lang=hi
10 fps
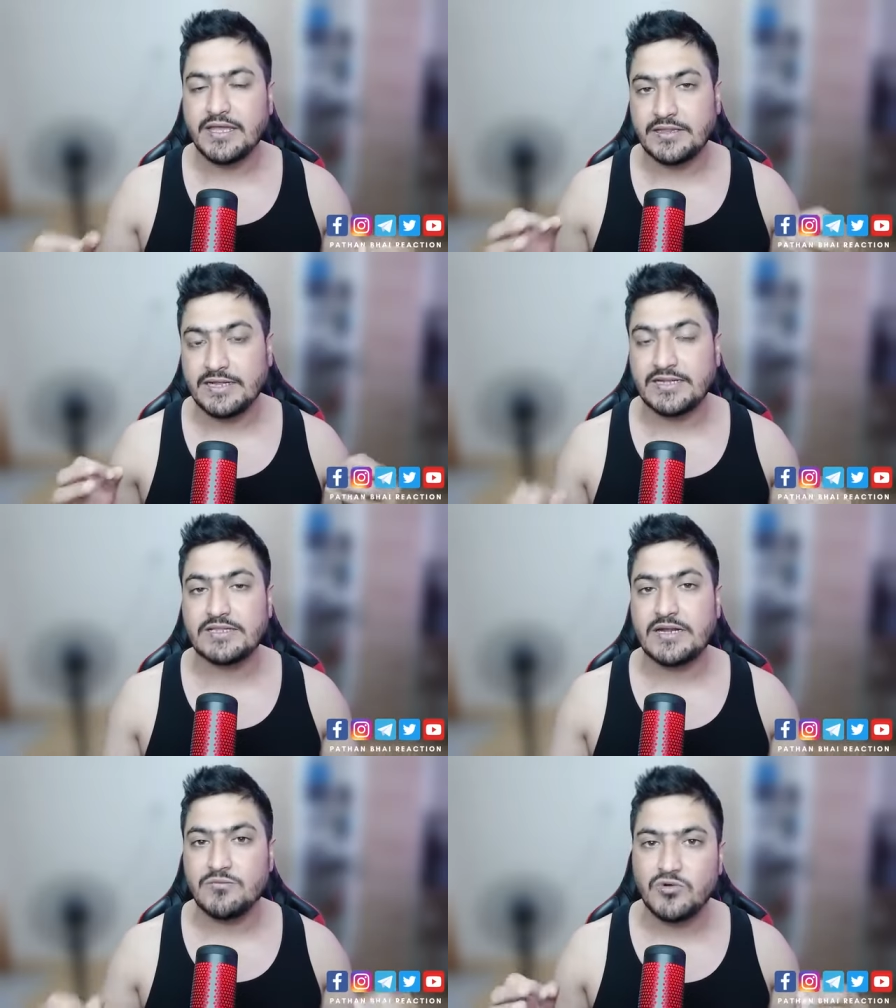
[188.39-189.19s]

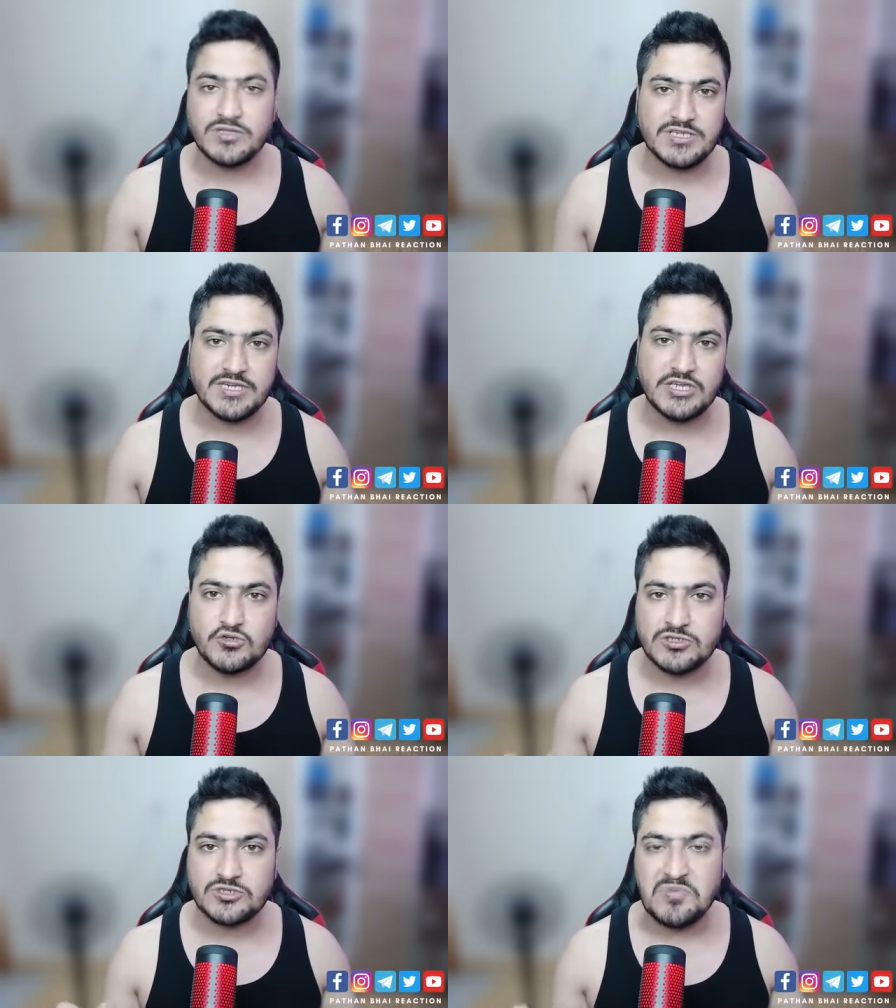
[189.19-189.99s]
नरेंद्र मोदी जी की
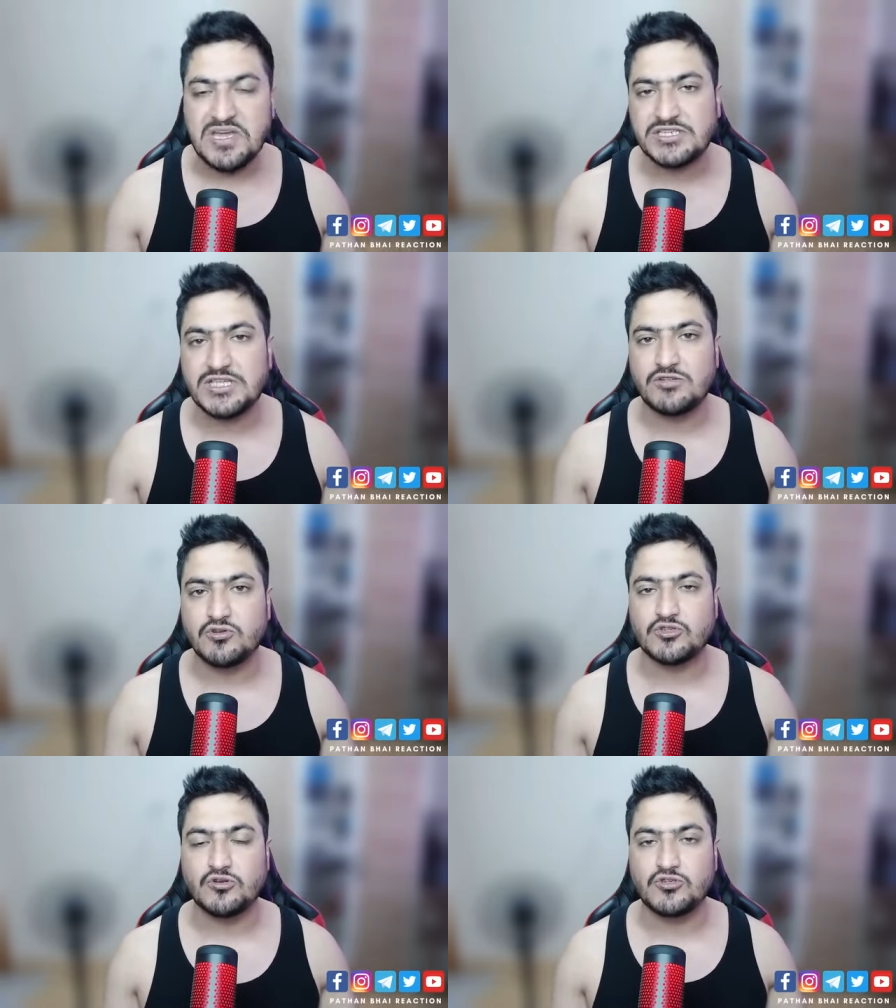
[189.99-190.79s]
जो स्पीच थी
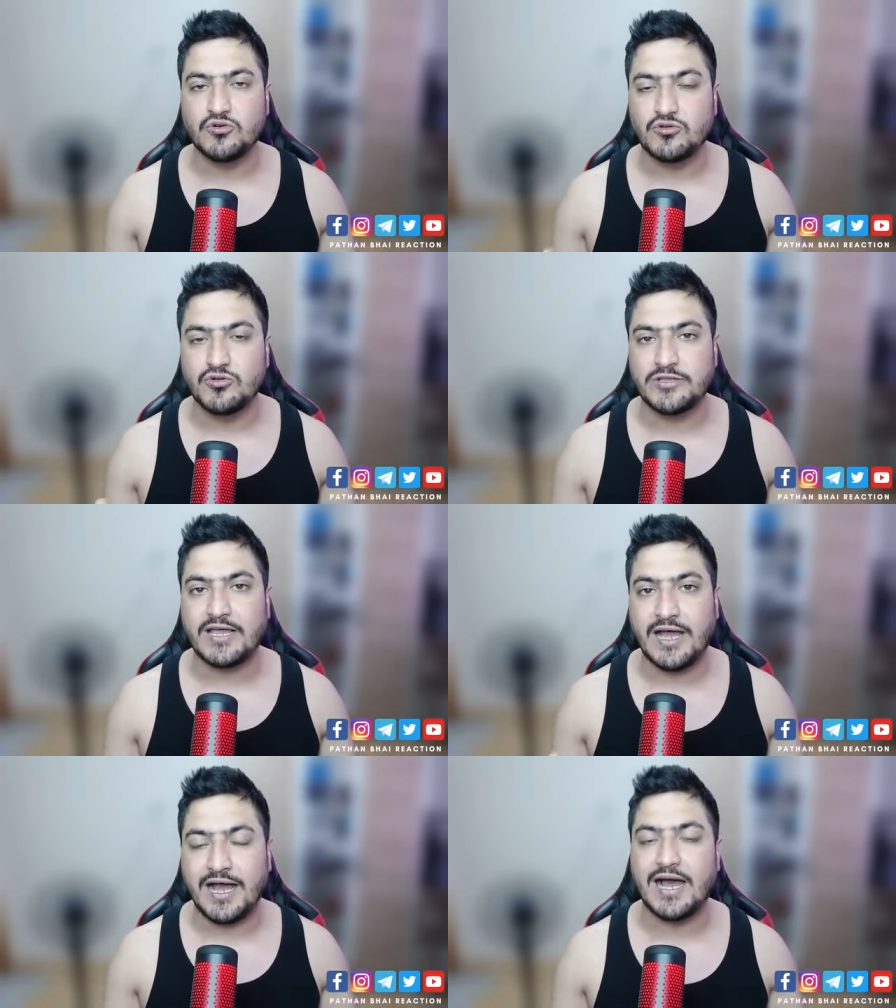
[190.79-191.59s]
दोस्तों जो उन्होंने
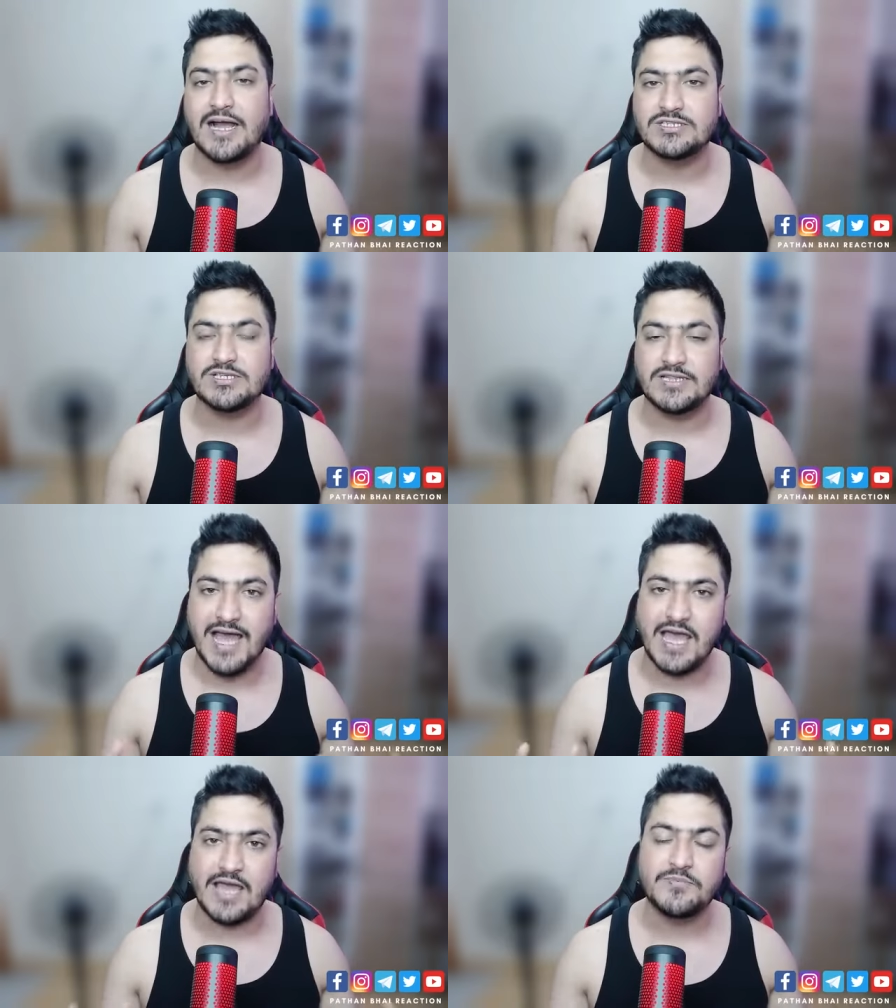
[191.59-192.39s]
आज
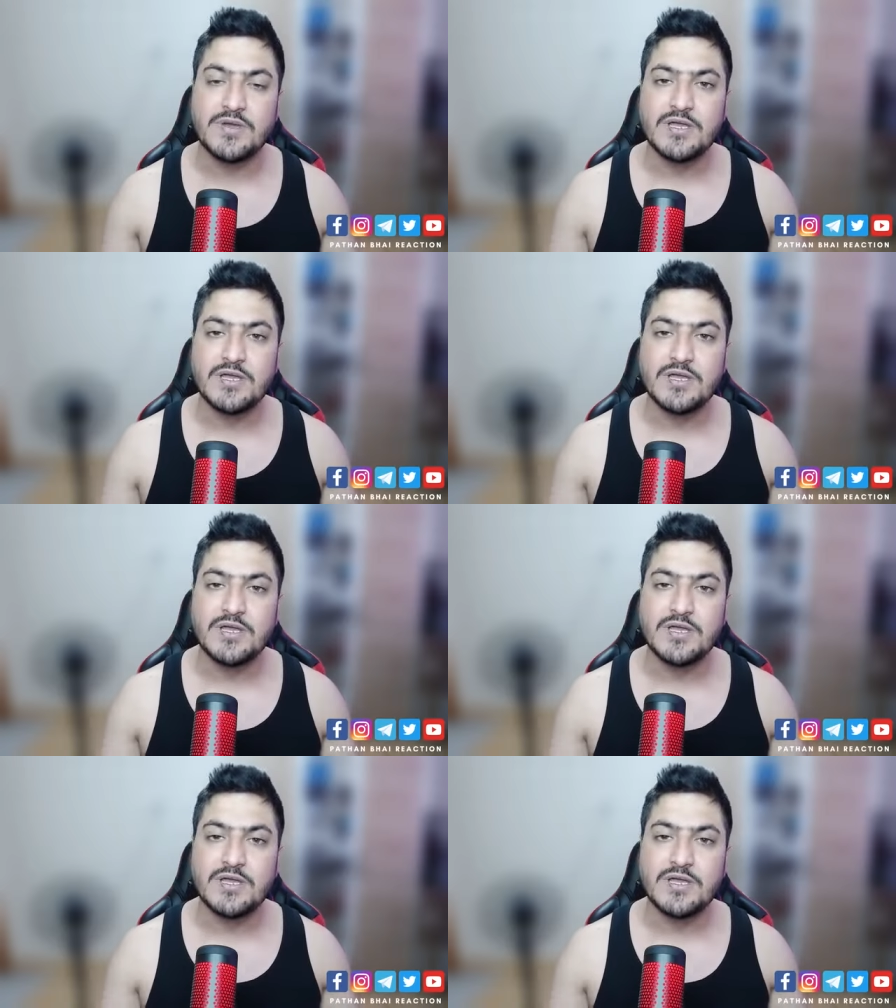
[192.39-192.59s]
लाइव